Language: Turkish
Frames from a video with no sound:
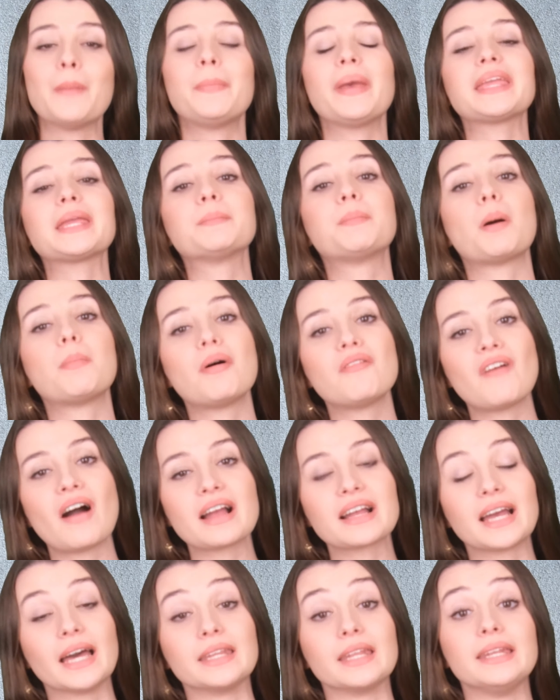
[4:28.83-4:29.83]
Peki Baba
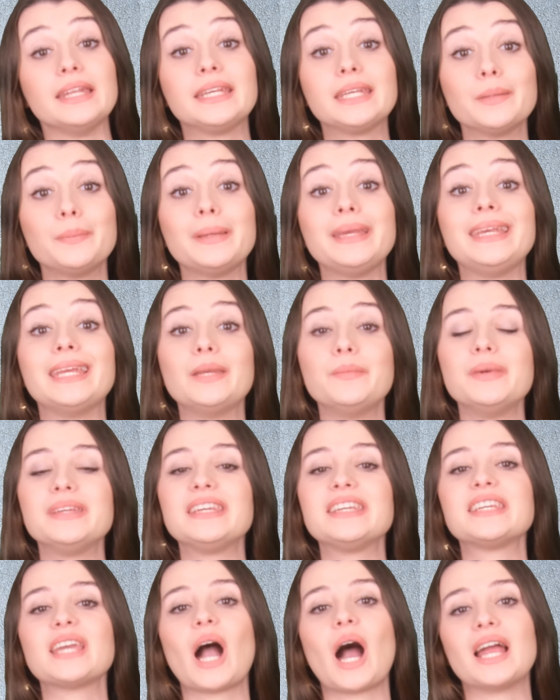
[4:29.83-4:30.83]
Vanga'nın
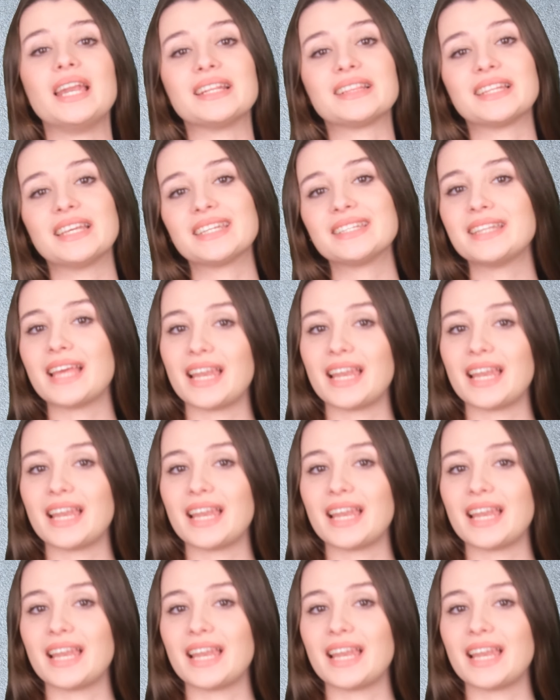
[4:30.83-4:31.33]
2022 kehanetleri